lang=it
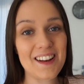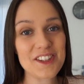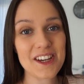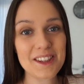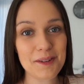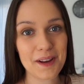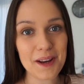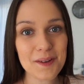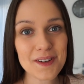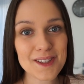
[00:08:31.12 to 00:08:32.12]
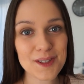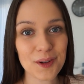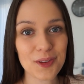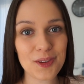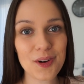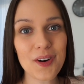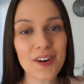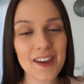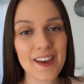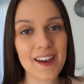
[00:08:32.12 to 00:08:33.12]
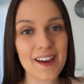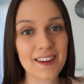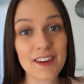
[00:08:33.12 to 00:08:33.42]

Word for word: lasciatemeli qui sotto eh,